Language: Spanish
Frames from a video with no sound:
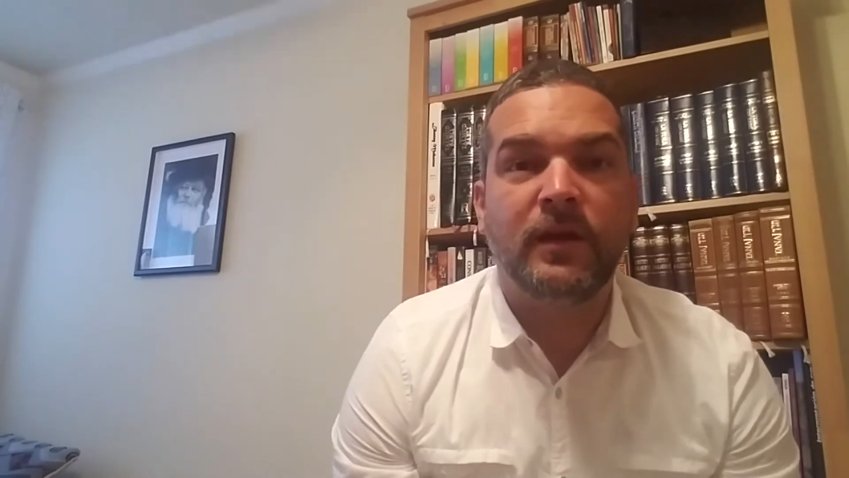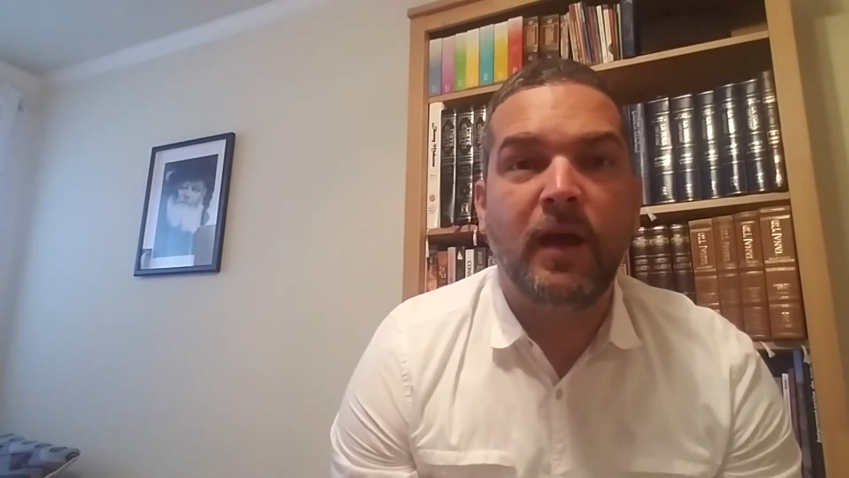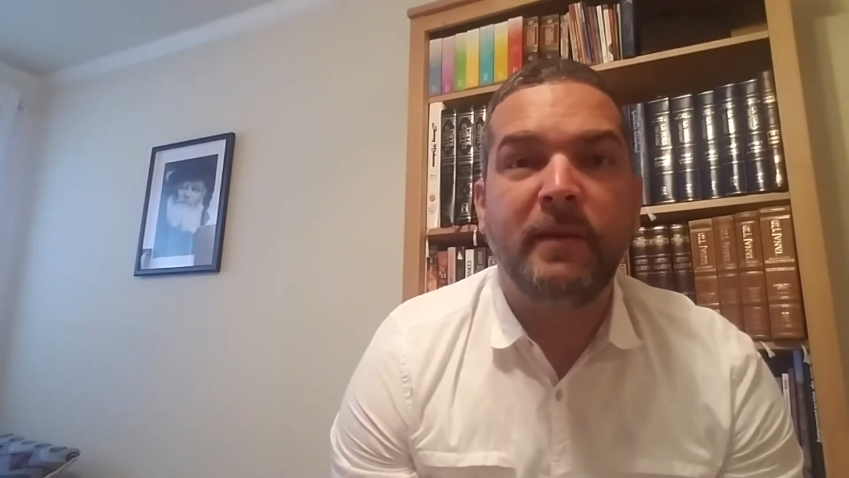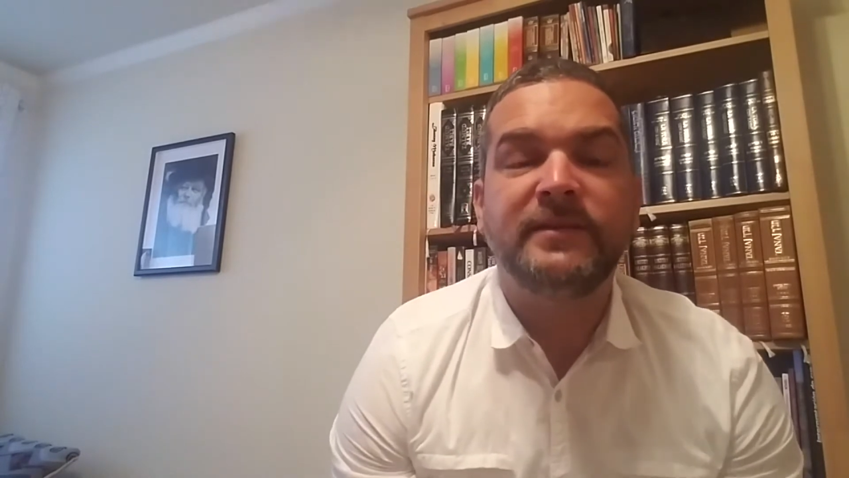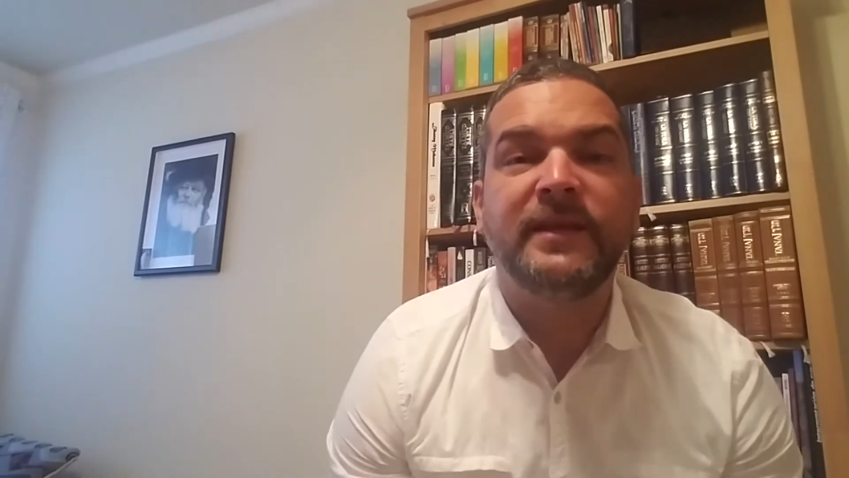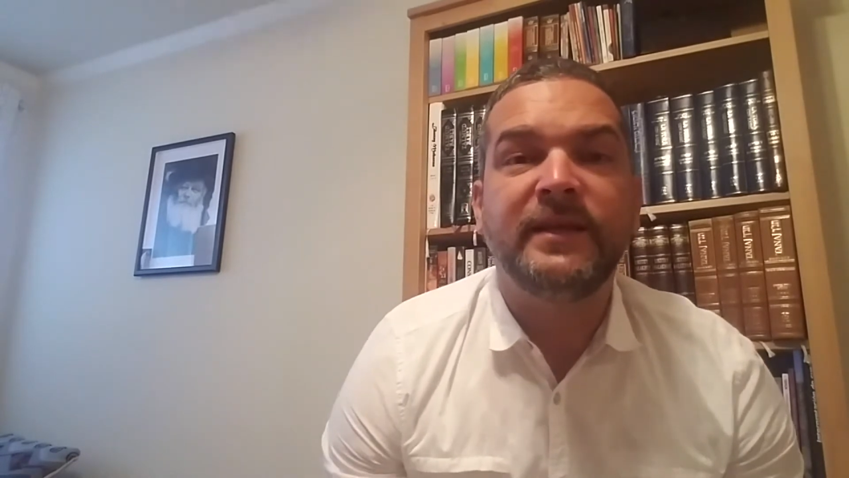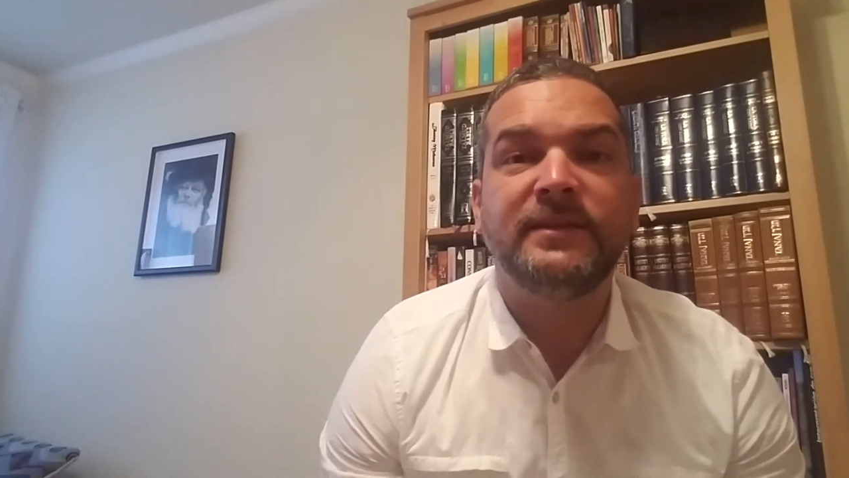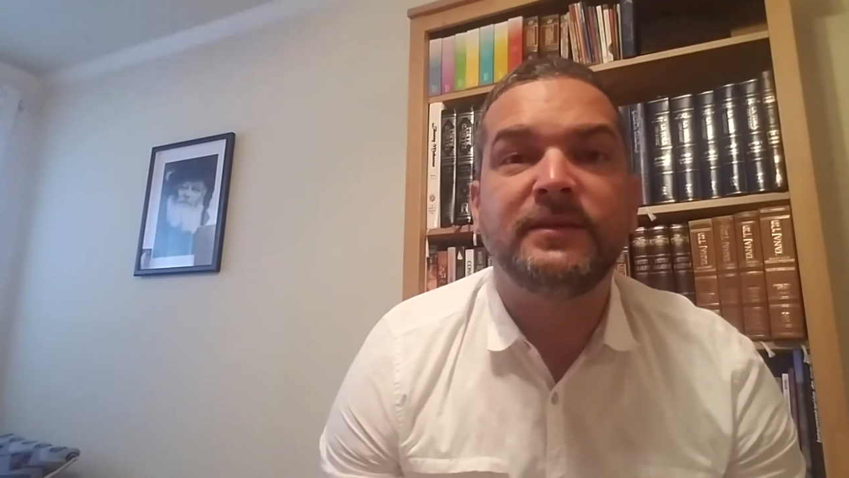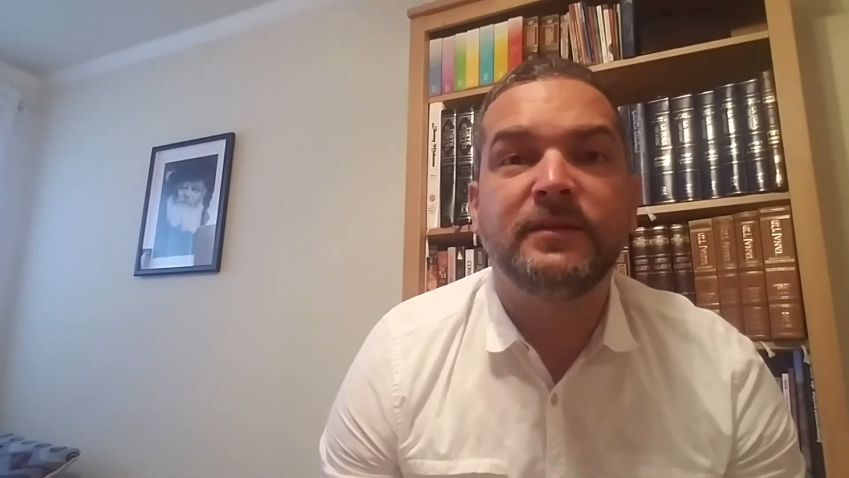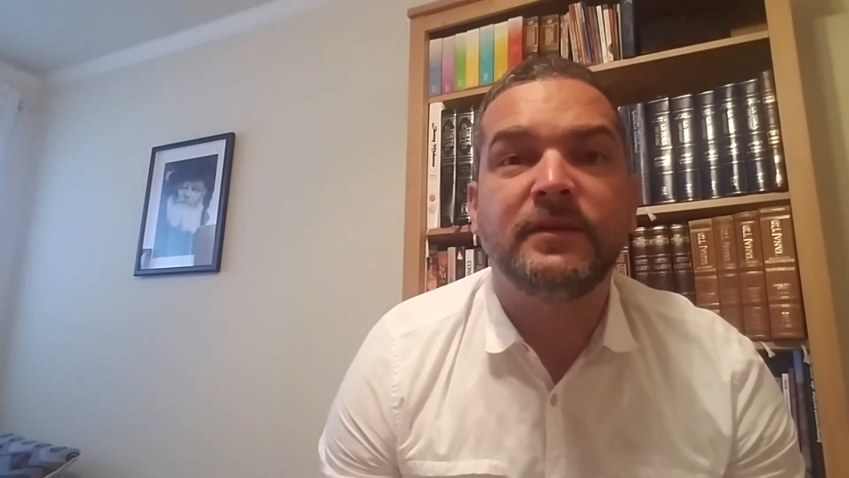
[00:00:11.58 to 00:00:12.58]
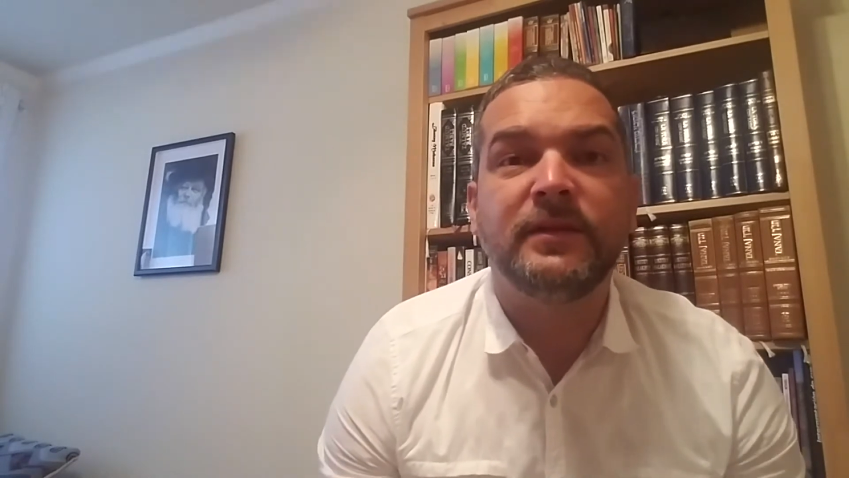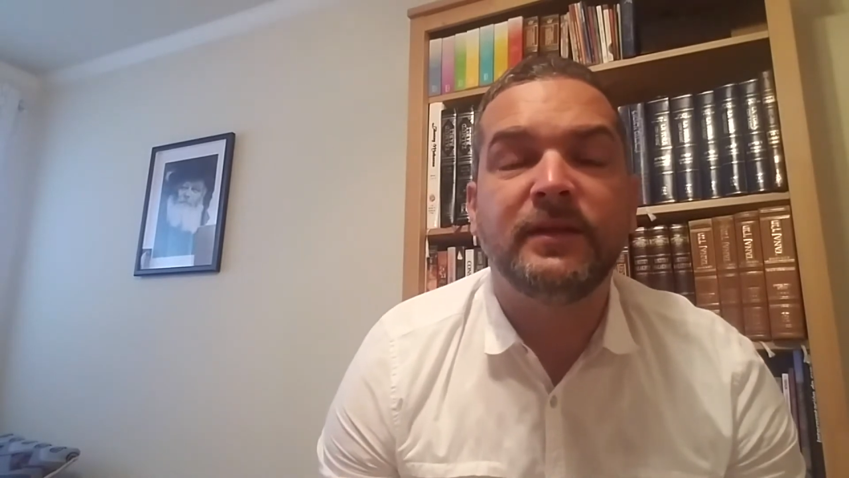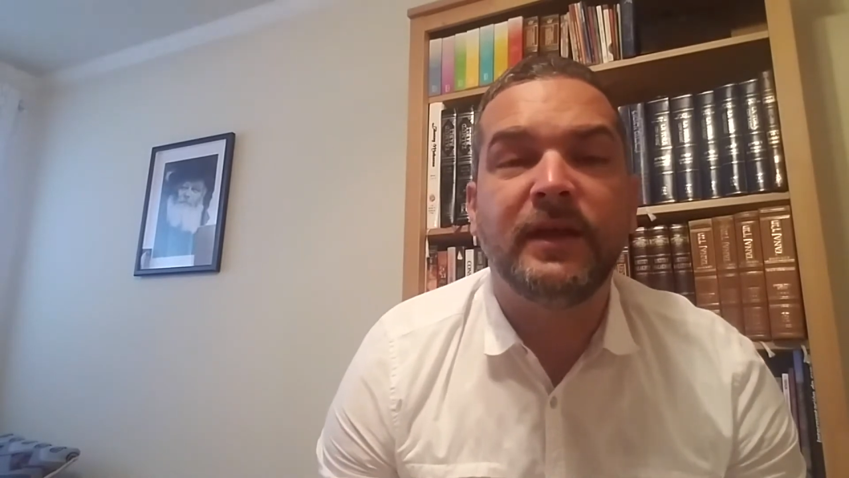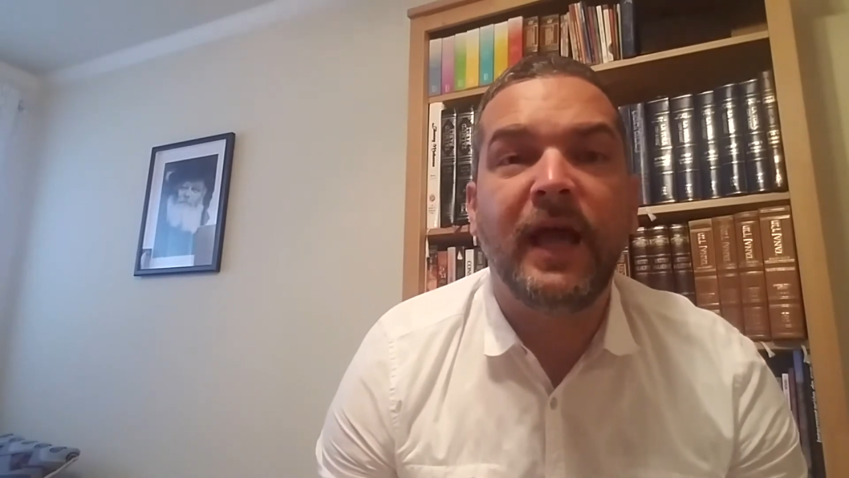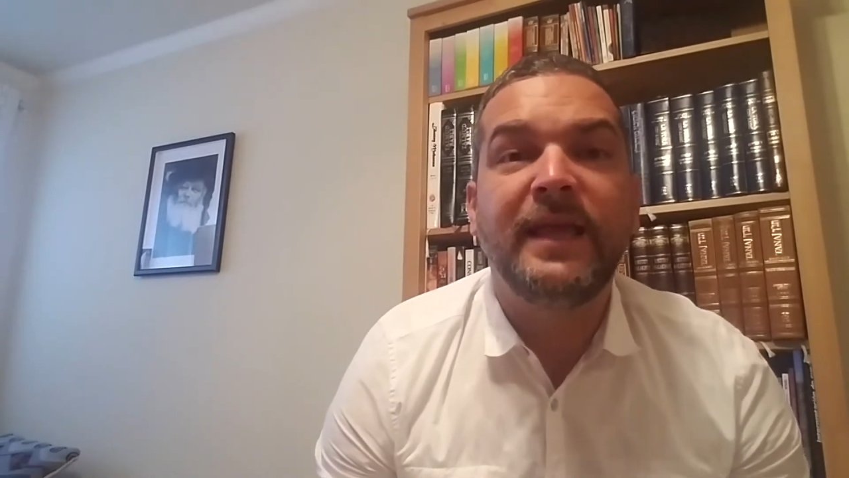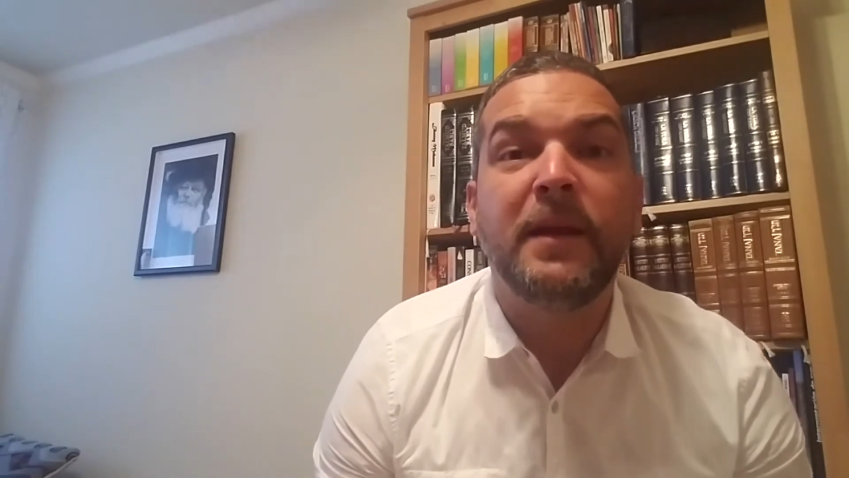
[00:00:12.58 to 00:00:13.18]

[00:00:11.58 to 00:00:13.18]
a veces hay